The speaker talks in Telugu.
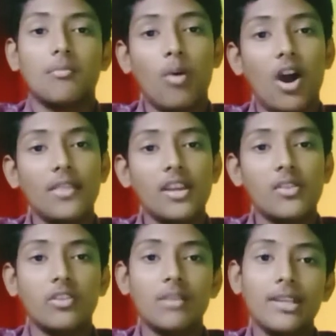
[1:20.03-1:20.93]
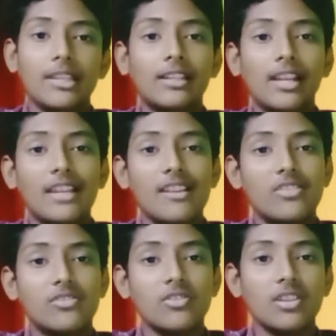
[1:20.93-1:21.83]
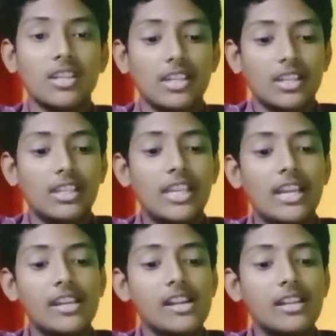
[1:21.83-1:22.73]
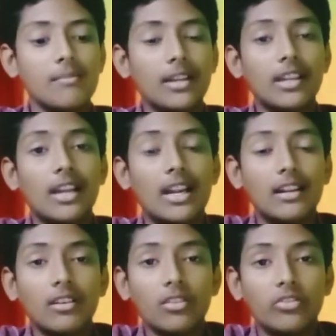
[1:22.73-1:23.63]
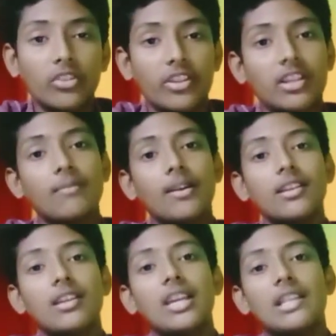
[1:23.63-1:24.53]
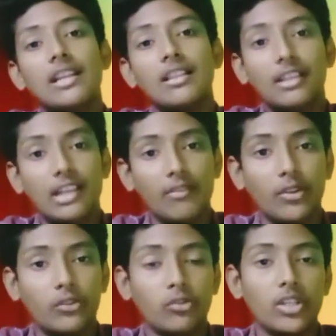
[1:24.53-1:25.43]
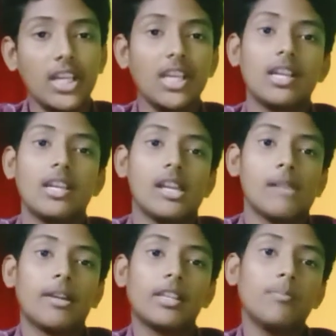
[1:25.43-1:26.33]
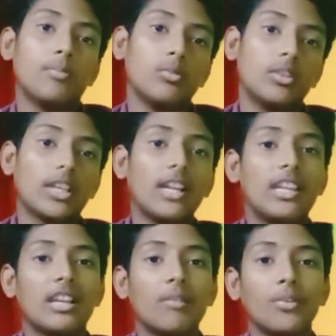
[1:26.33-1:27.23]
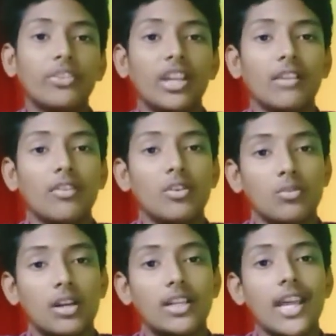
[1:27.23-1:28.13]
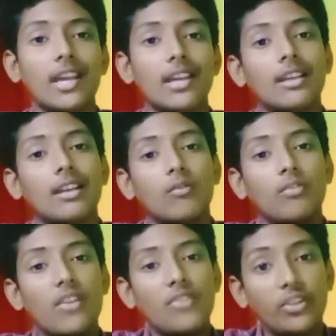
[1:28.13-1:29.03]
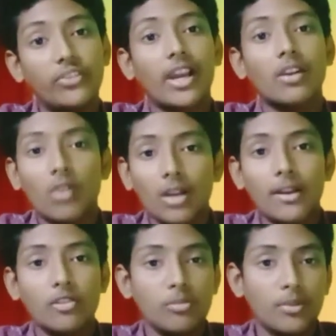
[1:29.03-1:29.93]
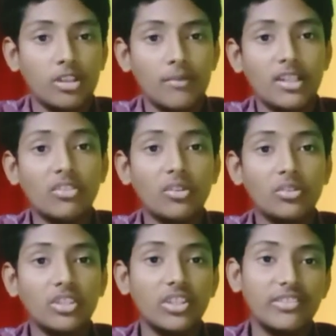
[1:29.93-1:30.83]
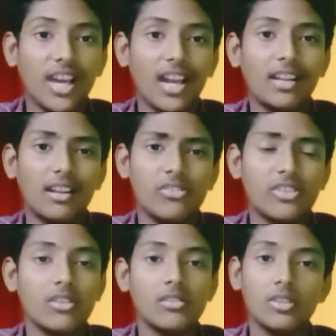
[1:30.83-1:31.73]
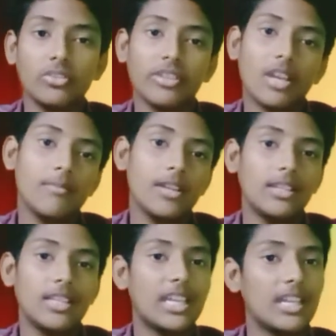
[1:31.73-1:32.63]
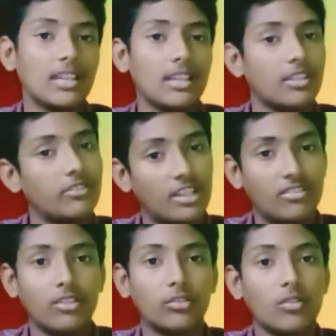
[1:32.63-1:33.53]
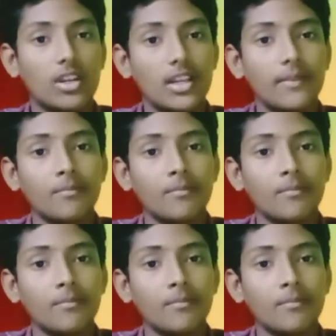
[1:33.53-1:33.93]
బాగుంది అనుకుంటే మీరు అయితే ట్రై చేయొచ్చు ఇది ఏంటంటే మనకి కంటెంట్ వచ్చేసరికి మనకి ఏదైనా తినే వస్తువుని మనకి పూర్తిగా డీకంపోజ్ అయ్యే వరకు అంటే ఎవ్రీ సెకండ్ కూడా మనకు చూపించడం అయితే జరుగుతుంది చాలా ఇంట్రెస్టింగ్గా ఉంటుంది ఒకసారి మీరైతే చెక్ చేసుకోండి